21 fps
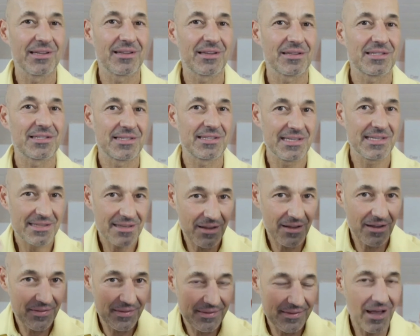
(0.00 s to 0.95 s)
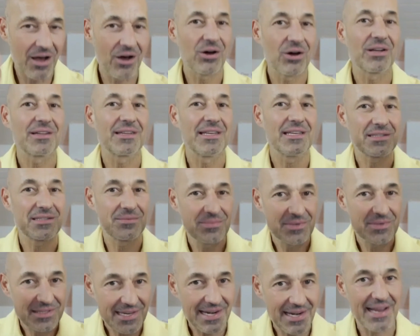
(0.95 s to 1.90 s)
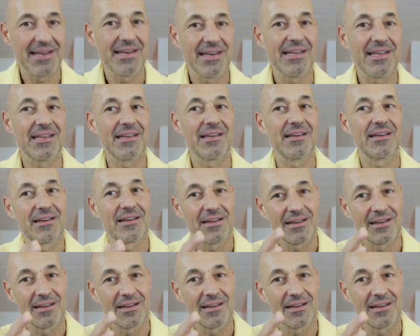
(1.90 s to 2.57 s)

dass die dann nach diesem Training